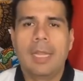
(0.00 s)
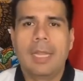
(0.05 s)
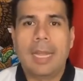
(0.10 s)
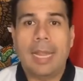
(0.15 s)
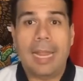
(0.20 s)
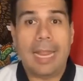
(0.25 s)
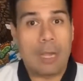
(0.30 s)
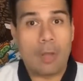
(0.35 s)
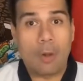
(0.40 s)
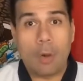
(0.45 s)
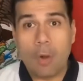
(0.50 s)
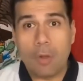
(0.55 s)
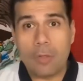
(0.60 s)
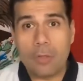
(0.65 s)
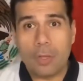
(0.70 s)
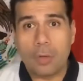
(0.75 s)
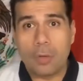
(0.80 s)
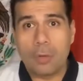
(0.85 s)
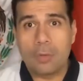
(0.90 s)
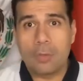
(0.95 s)
El
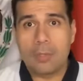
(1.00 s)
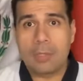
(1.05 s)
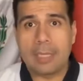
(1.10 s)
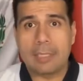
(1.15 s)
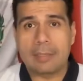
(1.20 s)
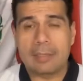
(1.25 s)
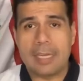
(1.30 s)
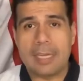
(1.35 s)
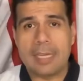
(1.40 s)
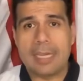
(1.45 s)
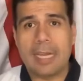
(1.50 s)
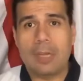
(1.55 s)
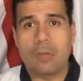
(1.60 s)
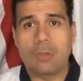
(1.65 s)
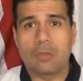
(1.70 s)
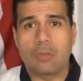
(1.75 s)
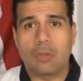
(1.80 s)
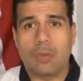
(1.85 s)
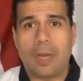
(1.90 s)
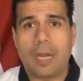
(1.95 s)
odio que tenían
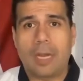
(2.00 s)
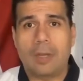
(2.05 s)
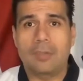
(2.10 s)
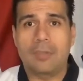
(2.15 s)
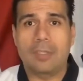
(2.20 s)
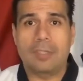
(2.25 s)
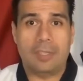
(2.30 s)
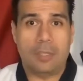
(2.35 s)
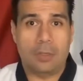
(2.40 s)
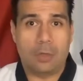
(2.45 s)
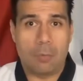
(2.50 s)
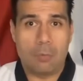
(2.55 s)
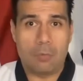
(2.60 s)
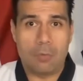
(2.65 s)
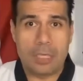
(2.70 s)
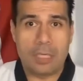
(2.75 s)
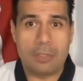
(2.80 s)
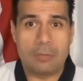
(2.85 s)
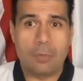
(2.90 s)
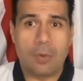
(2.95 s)
los coreanos hacia el
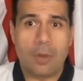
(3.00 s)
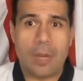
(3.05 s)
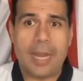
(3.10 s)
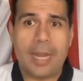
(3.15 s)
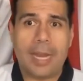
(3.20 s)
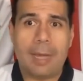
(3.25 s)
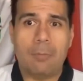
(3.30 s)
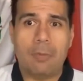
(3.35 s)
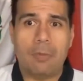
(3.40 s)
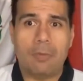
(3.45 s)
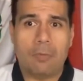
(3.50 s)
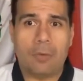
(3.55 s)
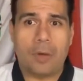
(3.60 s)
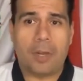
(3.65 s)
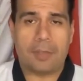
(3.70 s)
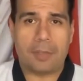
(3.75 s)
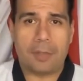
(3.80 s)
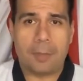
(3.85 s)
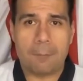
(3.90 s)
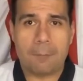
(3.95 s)
comunismo era muy
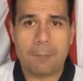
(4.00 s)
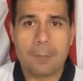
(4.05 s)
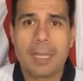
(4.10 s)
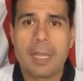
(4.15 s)
fuerte,